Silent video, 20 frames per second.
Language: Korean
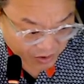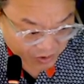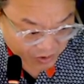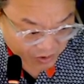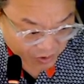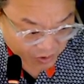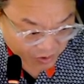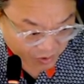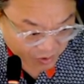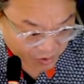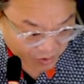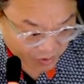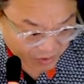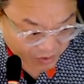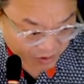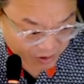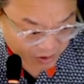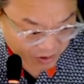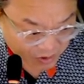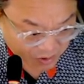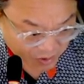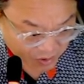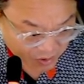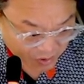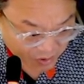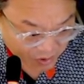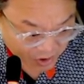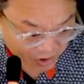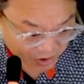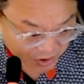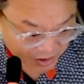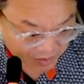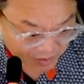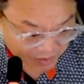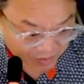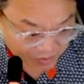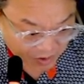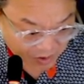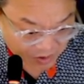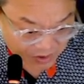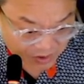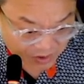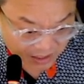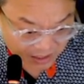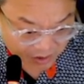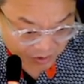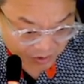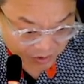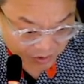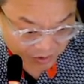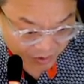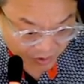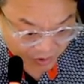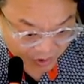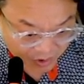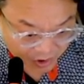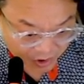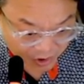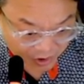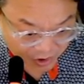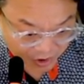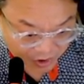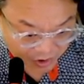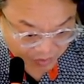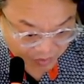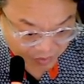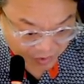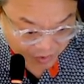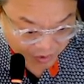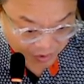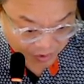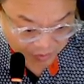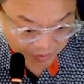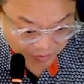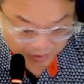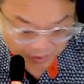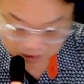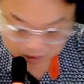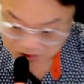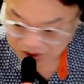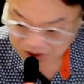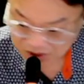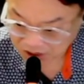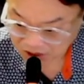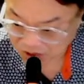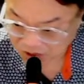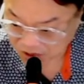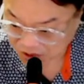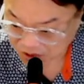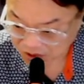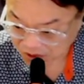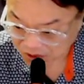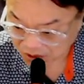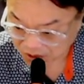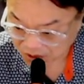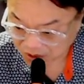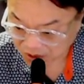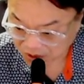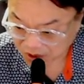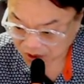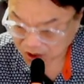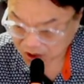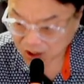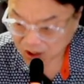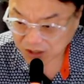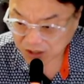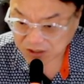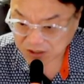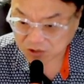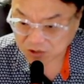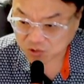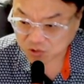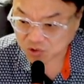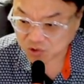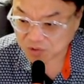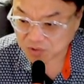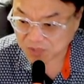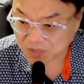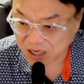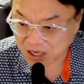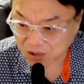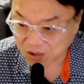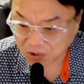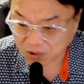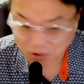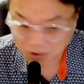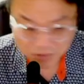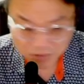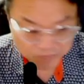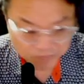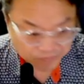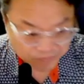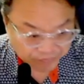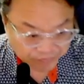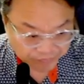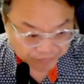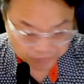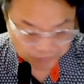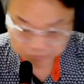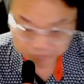이틀 연속 또 매수해줬고 기간은 비교적 사들어오고 있고 연기금도 비교적 사들어오고 있고 자 수급 양호